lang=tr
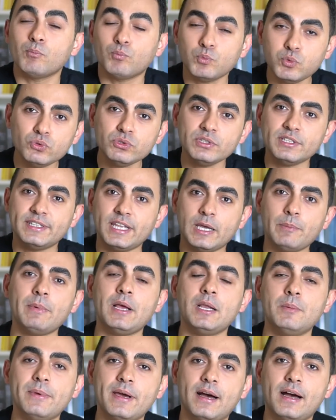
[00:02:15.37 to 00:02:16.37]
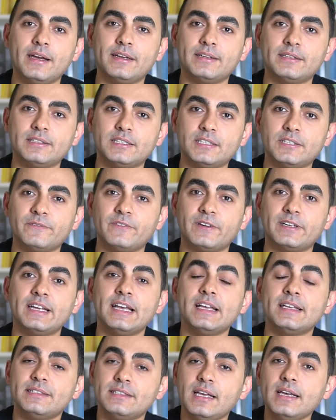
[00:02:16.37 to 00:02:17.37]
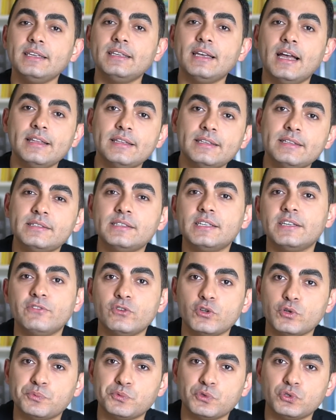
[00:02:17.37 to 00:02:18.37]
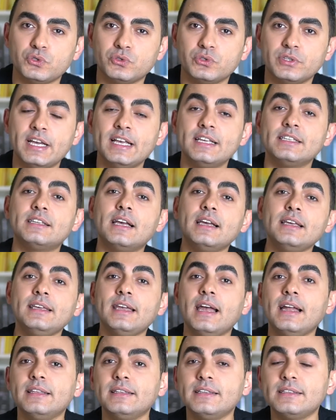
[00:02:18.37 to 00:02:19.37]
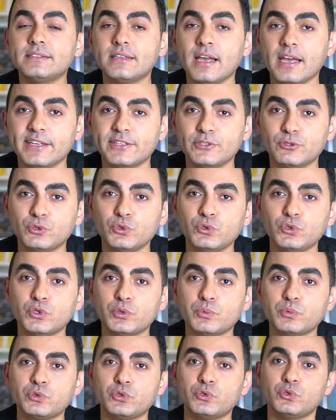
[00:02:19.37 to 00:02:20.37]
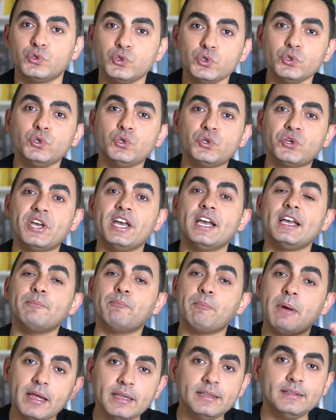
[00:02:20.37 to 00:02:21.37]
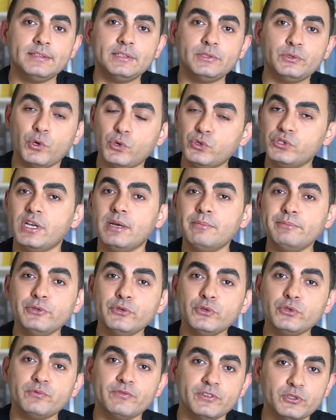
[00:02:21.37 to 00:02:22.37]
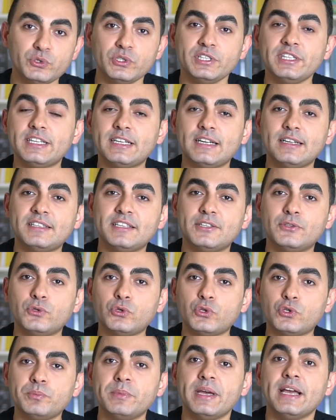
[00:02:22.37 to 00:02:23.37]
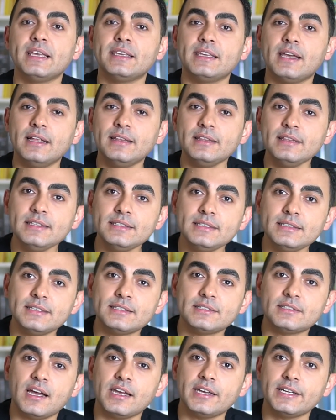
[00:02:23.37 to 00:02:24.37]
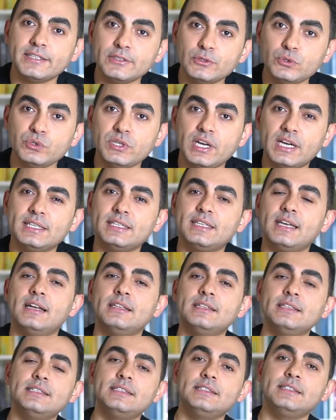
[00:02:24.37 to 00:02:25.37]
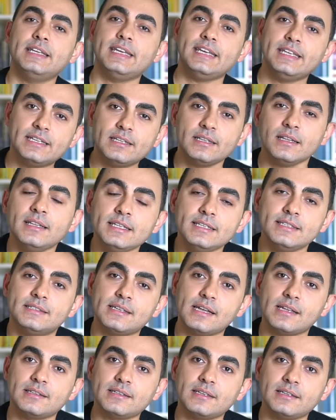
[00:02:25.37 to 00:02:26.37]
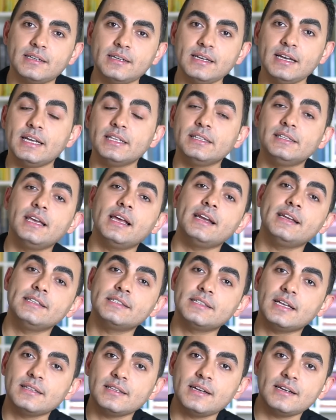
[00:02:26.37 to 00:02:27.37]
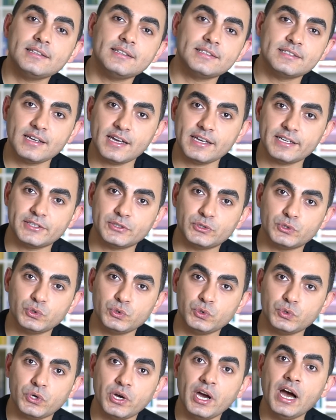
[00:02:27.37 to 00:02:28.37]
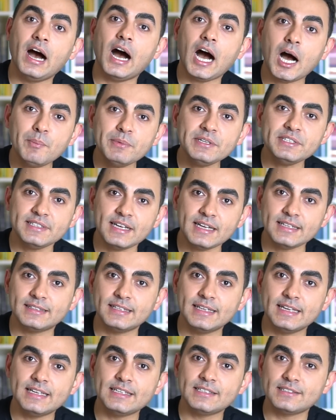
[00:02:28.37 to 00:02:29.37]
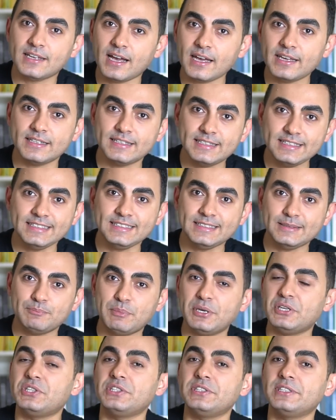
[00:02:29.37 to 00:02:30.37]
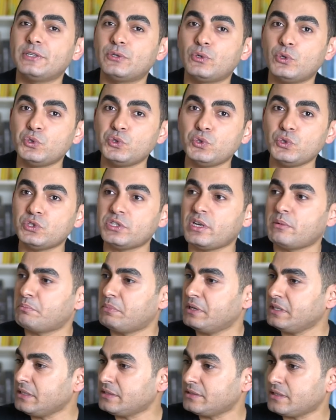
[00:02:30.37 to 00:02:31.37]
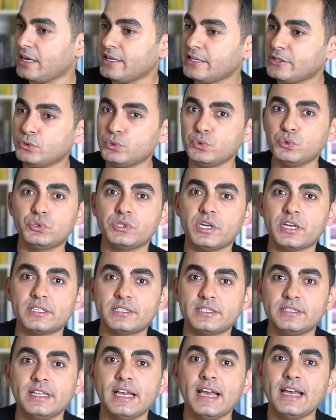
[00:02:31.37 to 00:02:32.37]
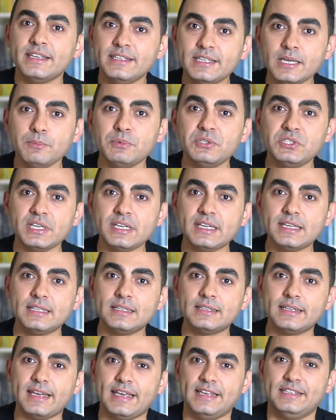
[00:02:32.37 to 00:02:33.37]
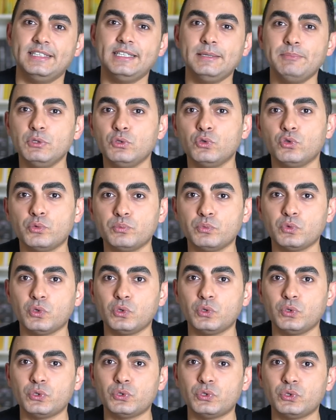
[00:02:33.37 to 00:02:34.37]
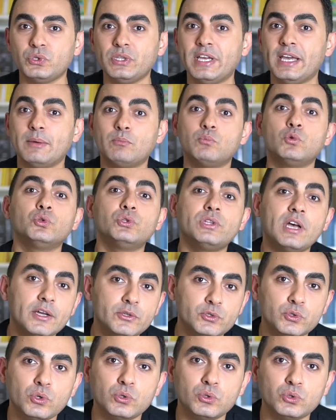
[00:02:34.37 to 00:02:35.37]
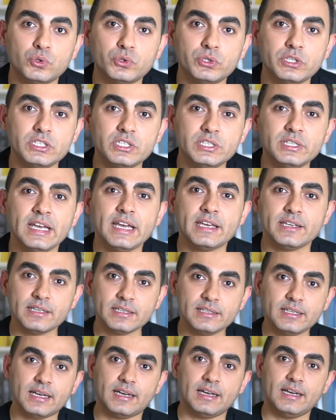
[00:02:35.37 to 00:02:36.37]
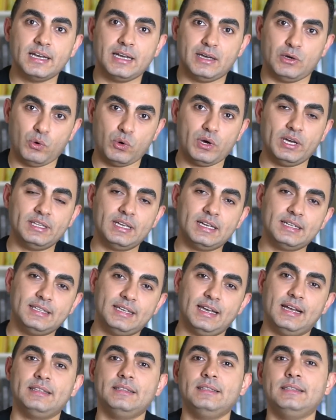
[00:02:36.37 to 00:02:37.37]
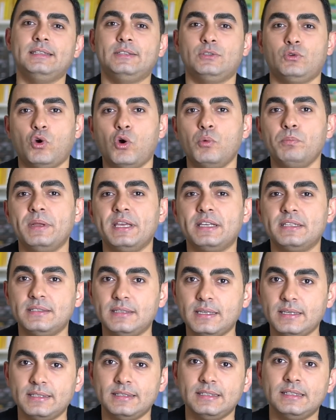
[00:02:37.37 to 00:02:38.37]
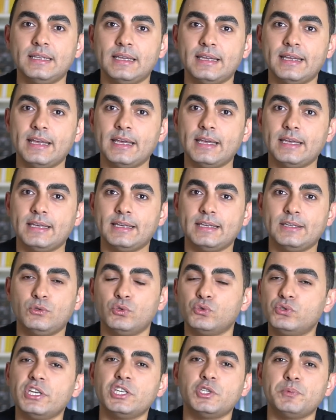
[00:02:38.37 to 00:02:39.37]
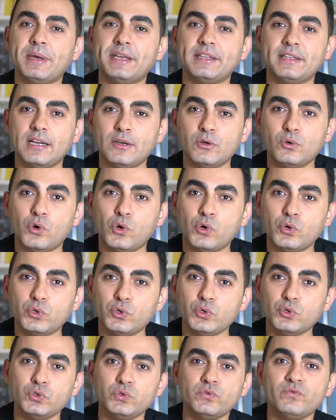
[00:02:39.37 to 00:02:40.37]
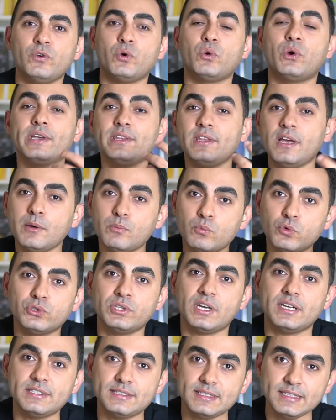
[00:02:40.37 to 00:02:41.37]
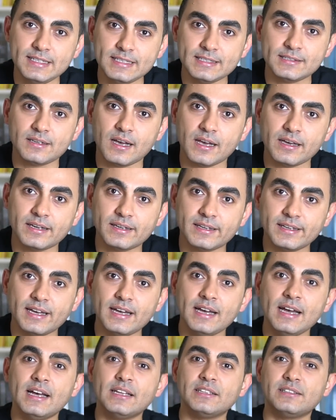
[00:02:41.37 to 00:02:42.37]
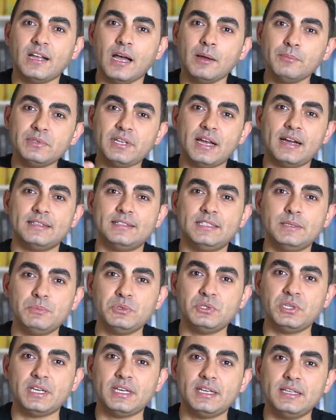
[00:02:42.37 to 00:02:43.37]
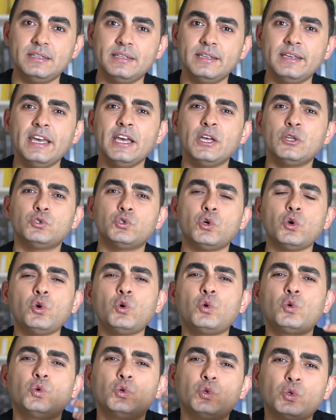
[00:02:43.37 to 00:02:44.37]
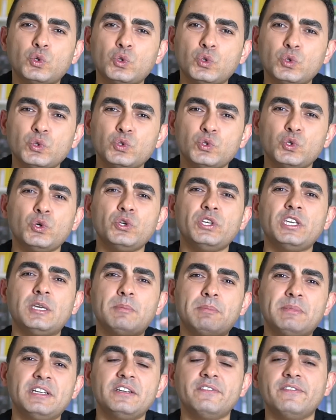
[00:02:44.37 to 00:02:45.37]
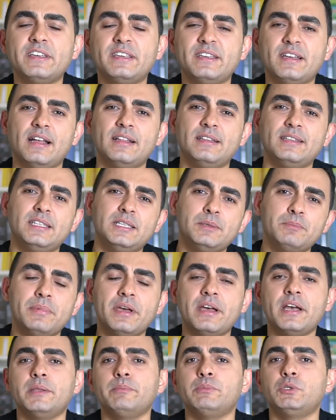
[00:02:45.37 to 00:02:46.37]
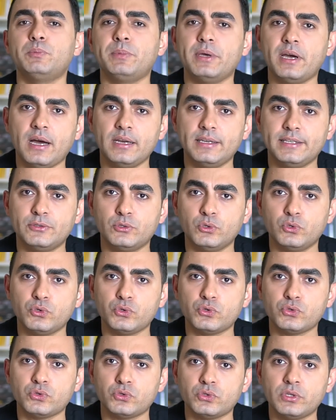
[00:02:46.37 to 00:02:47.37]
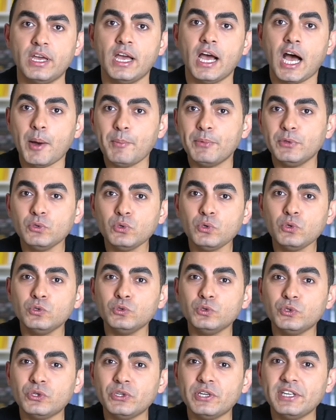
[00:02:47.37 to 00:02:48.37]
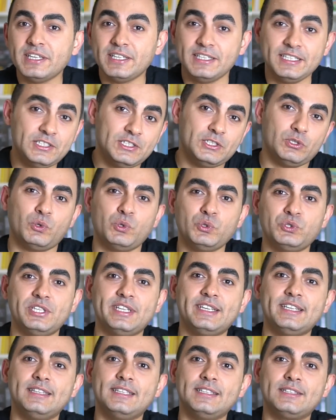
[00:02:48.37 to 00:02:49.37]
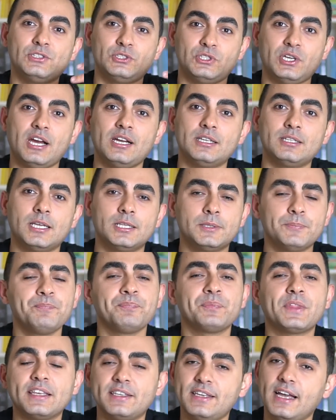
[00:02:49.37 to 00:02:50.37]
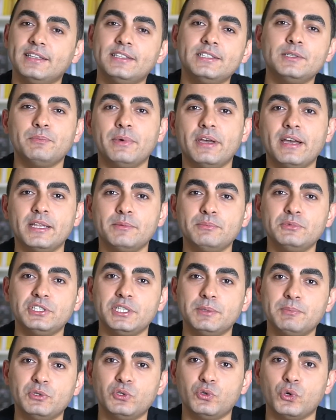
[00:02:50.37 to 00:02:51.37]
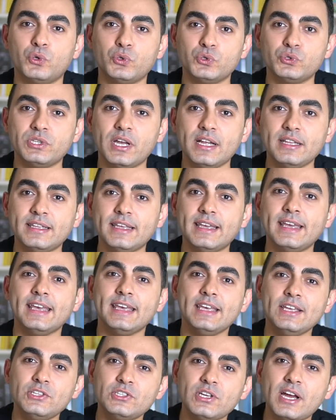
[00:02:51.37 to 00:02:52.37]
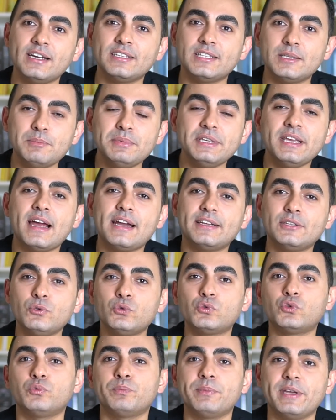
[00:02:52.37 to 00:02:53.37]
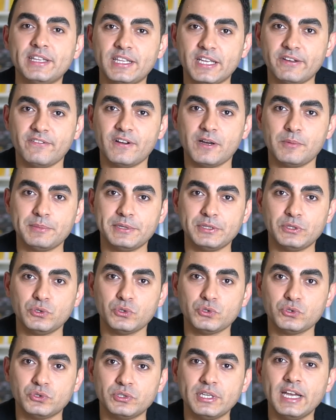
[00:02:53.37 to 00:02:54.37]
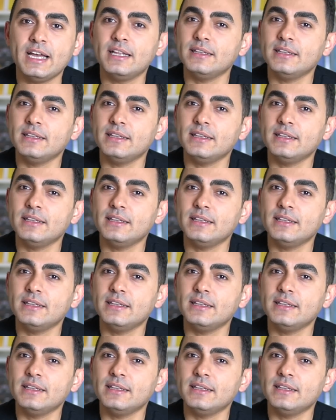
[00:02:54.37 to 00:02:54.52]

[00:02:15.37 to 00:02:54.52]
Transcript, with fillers: Burada temel bir ayrıntı var. Sen kendini seviyor musun? Sen kendine saygı duyuyor musun? Çünkü ben gözlemliyorum ve şuna dikkat ediyorum. Kendisine saygı duyan, kendisine inanan insanlara diğer insanlar da saygı duyuyor. Ama sen saygı peşinde koşuyorsan bana saygı duyacaksın. Ya bir şekilde ezik bir durumda oluyorsun muhtaç olduğun için ya da o kadar kendi komplekslerinle e, yüzleşmekten korkuyorsun ve o kadar muhtaçsın ki saygıya tam tersi bir şekilde çok gururlu, çok kibirli ve kendini beğenmiş bir hale dönüyorsun. Ama ne oluyor? Hiç o şekilde dışarıdan kendini beğenmiş gibi görünsen de içeride bir yerde üzülmeye devam ediyorsun.